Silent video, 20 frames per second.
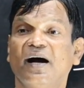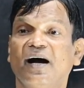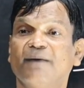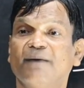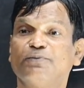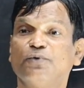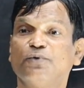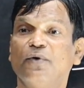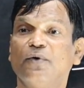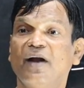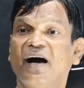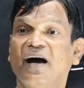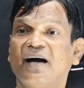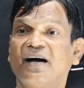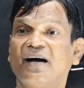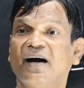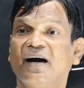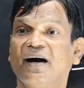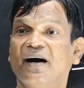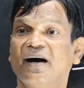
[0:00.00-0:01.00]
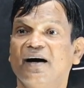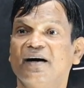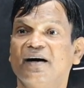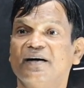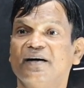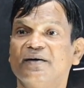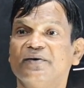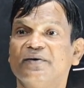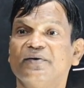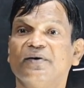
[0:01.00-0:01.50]
अब्दुल्ला
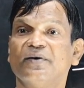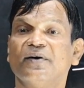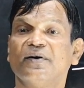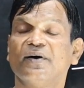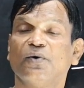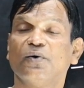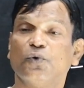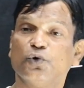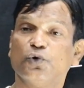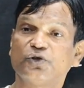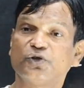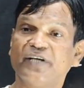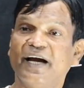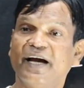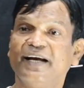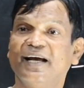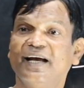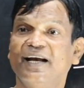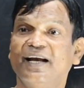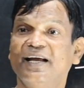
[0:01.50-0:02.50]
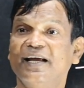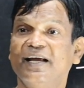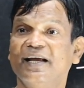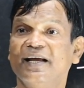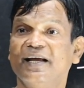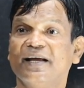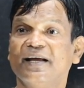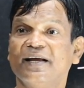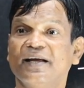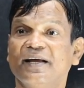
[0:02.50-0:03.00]
खां हुसैन अली
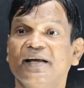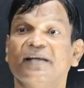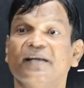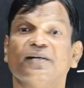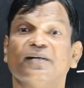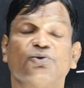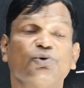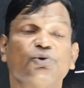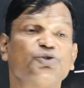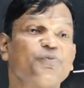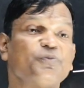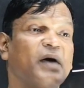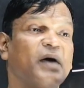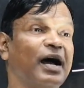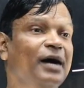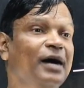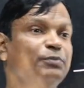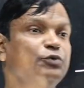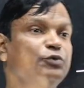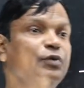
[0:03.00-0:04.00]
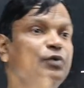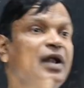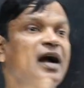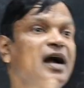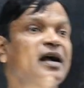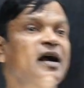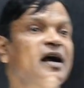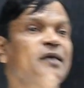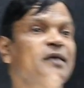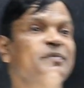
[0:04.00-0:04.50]
तो इसमें अब्दुल्ला
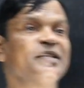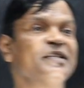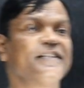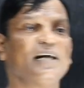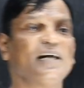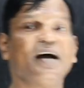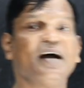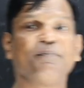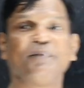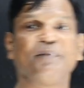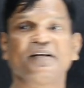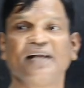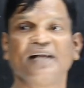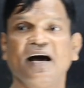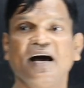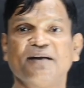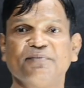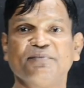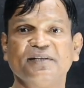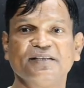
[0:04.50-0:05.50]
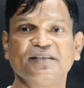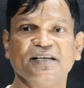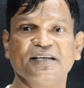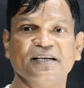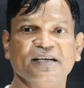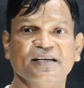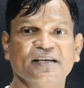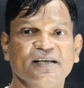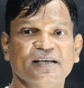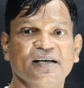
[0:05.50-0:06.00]
खां बनता है
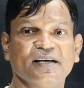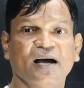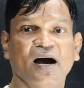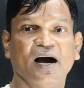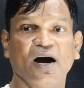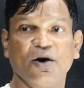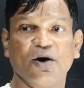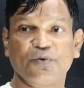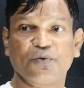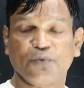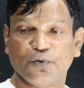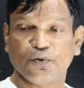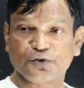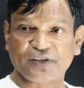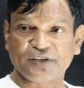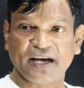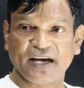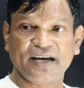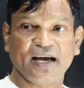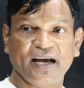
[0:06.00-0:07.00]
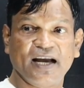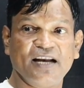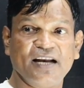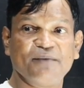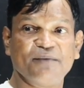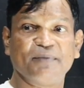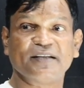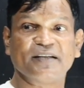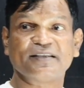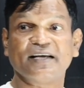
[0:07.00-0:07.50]
प्रधानमंत्री और हुसैन
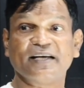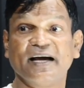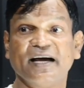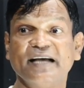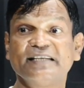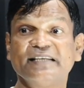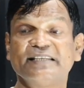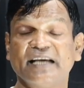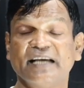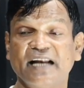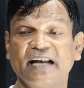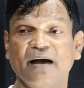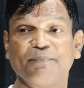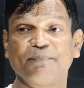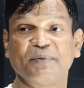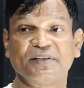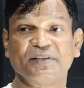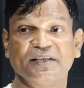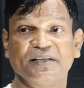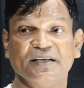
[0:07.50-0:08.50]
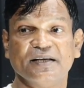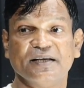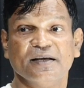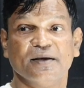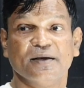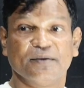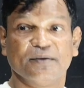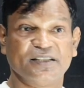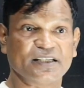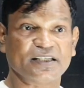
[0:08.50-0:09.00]
अली बनता है सेनापति
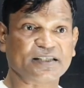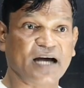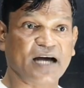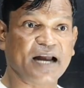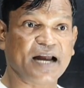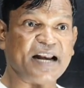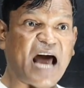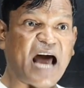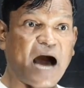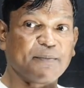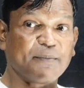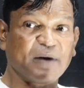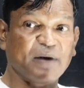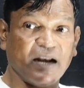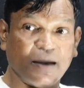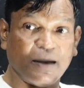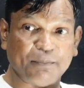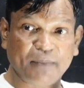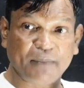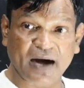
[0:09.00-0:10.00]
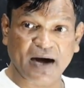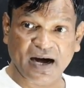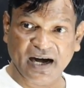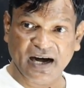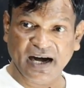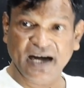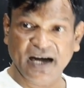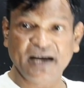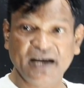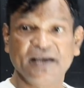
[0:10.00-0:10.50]
जिसका नाम लंबा
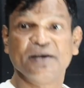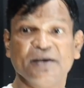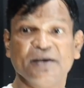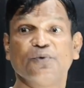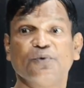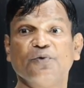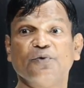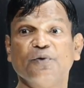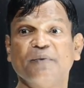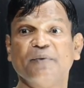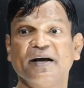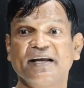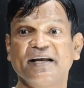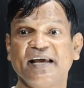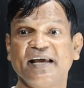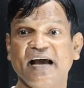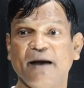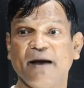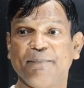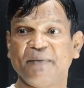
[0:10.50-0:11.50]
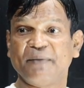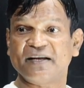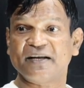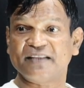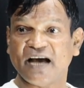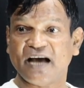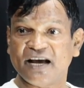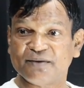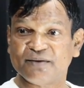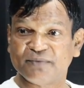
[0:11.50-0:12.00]
है वो बन गया
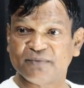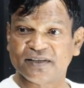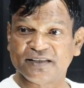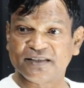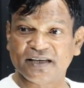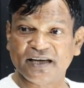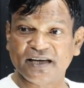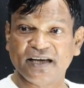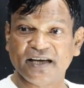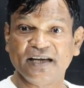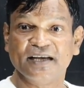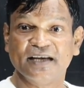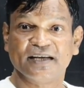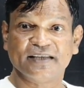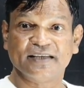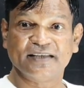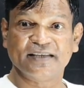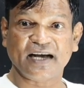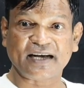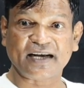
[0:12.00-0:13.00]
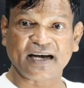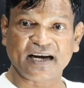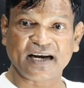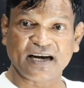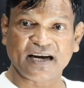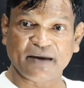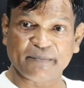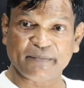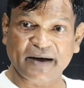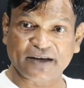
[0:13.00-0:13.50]
प्रधानमंत्री जकर
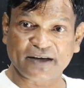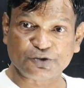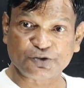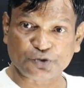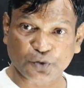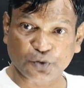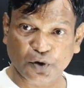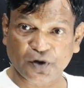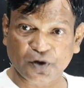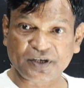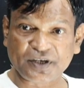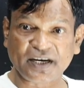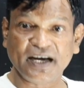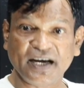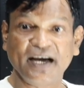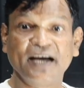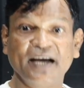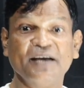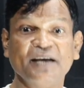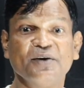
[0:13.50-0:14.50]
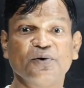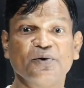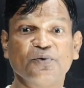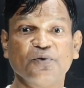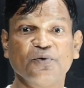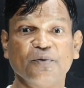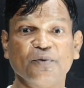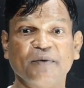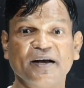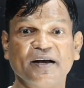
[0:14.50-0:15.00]
नमा छोट है
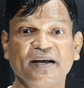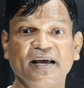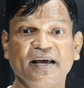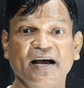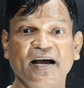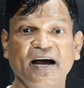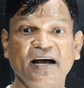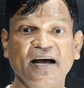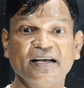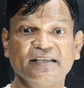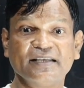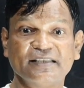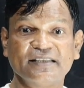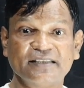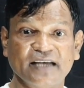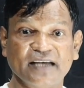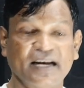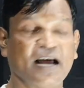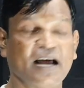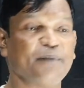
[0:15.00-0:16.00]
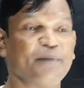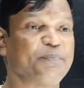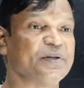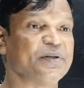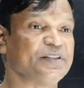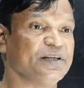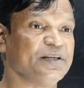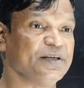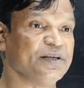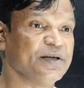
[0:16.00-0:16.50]
वो बन गया
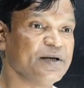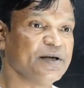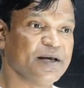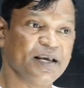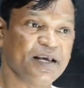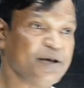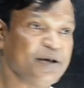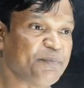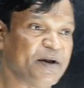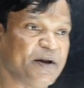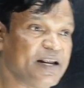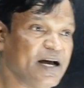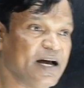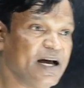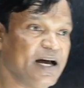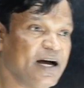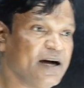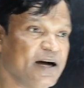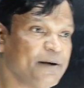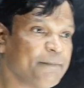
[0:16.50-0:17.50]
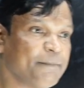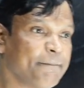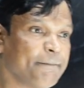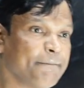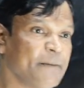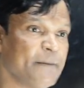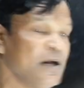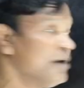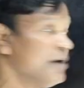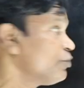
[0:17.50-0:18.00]
सेनापति ये फरियाया
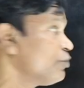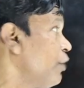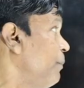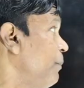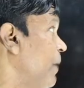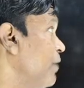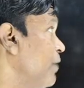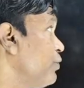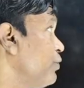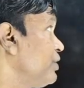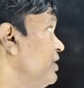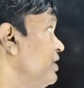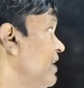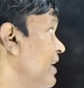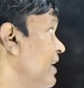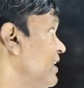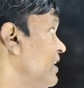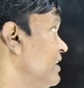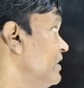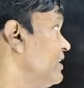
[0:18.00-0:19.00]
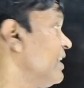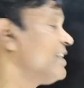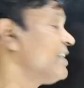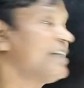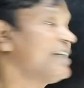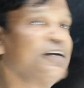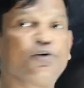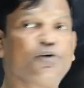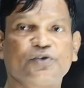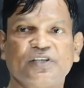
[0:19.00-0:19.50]
तो फारूक सियर किसके
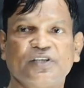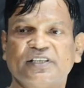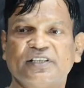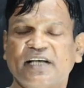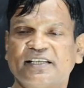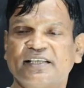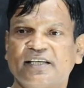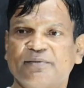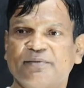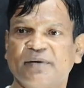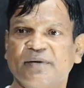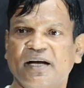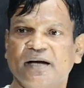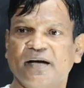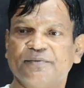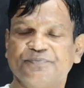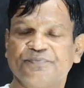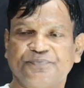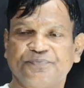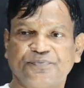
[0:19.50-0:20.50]
सहयोग से शासक बना